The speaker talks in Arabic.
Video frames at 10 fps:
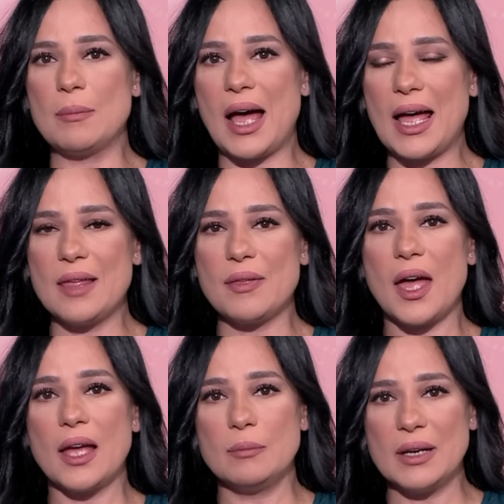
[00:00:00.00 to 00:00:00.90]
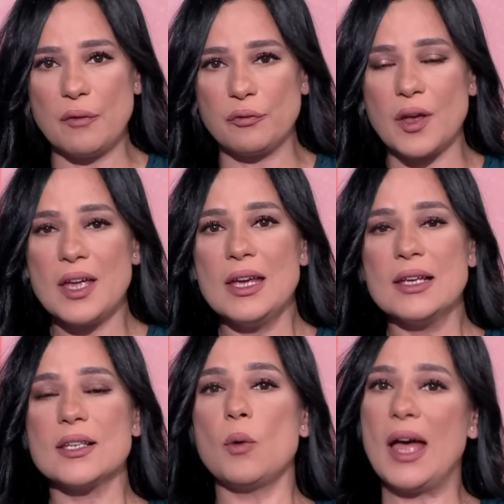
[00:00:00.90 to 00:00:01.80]
مع هذا الملف
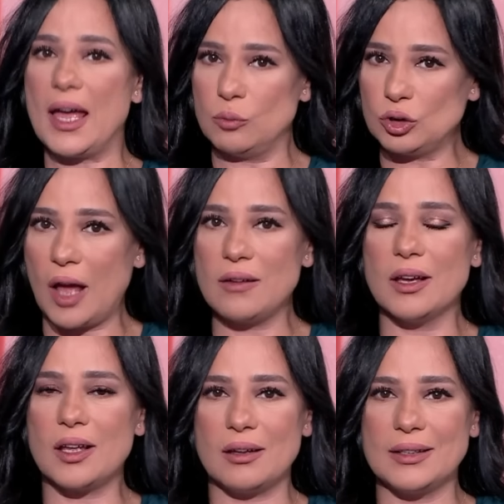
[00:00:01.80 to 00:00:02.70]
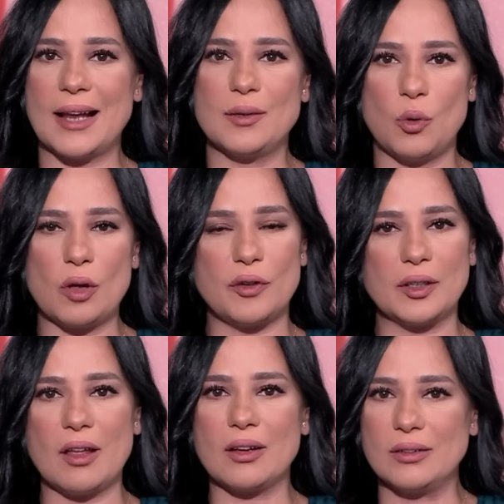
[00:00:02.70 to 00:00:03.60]
سواء المتعلق يعني بوقف
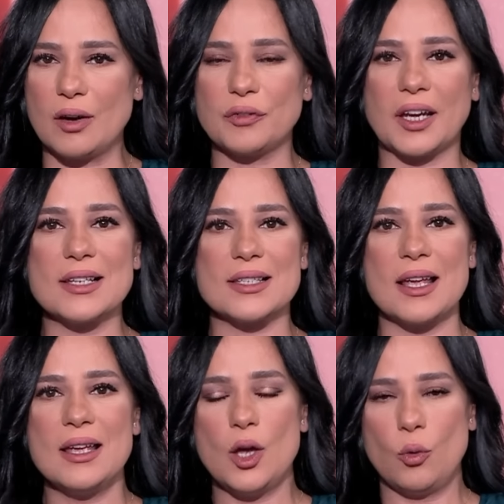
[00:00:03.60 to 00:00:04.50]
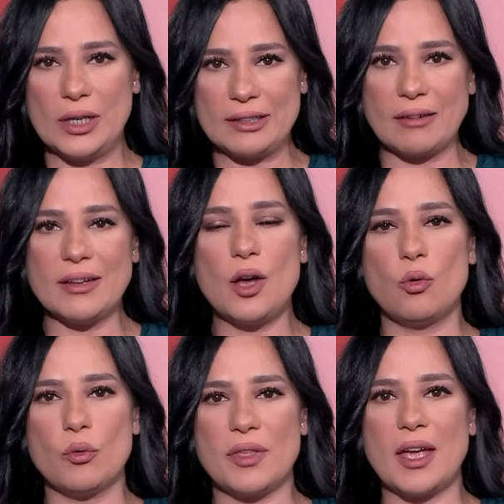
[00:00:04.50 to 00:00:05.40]
إطلاق النار في غزة
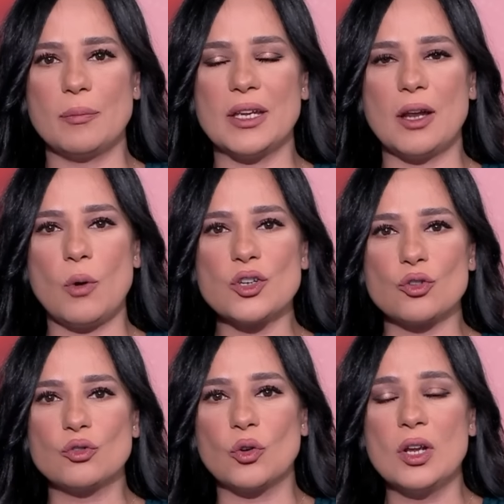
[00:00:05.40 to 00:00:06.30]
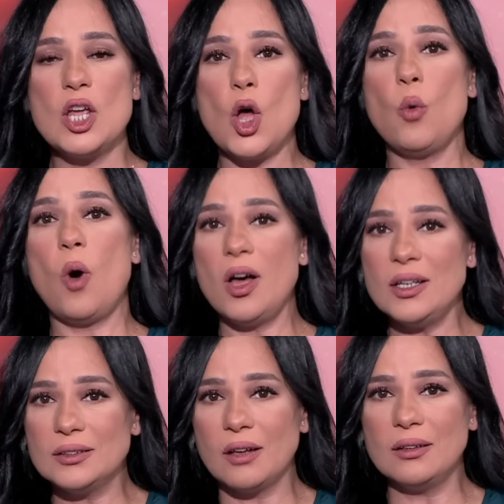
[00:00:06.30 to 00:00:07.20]
ونتنياهو ذاهب إلى واشنطن
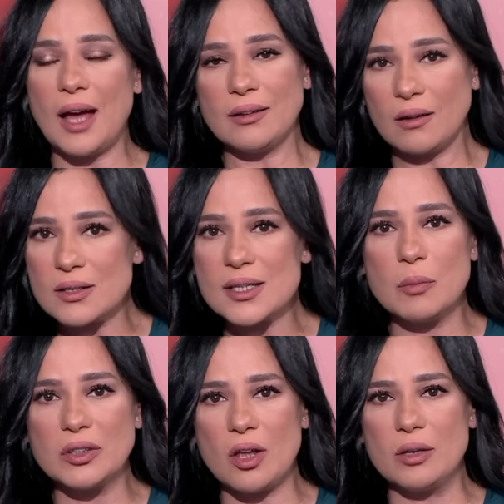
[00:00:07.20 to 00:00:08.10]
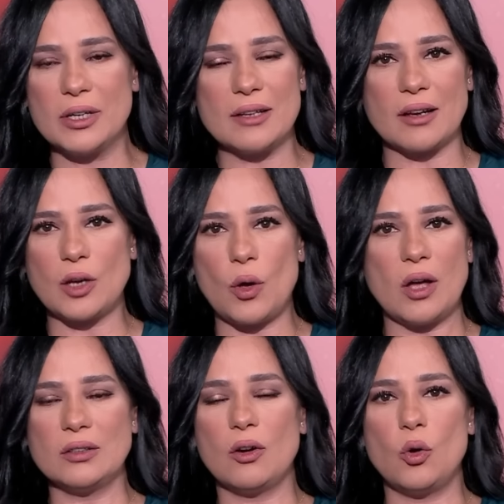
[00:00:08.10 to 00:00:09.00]
وأيضا على رأس المطالب لنتنياهو
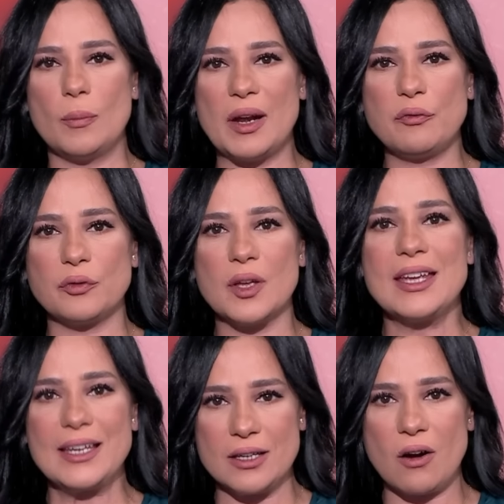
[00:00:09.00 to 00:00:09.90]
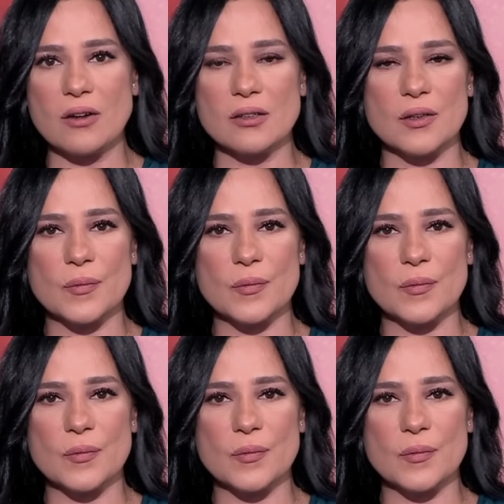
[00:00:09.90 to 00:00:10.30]
أيضا هو ملف إيران